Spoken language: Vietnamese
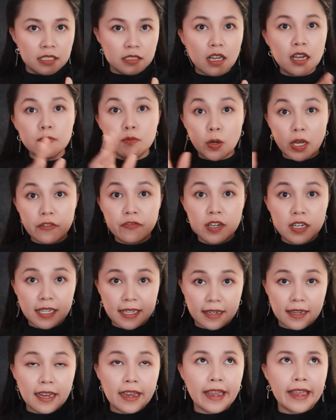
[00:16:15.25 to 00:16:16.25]
tới một cái phân
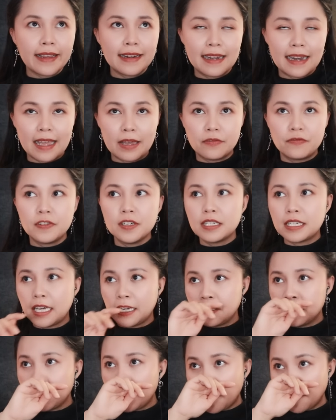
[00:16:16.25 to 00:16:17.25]
cảnh khác là phân
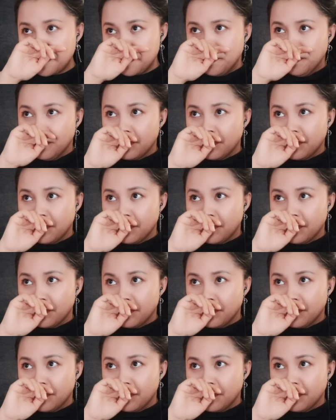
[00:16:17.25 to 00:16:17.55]
cảnh ờ,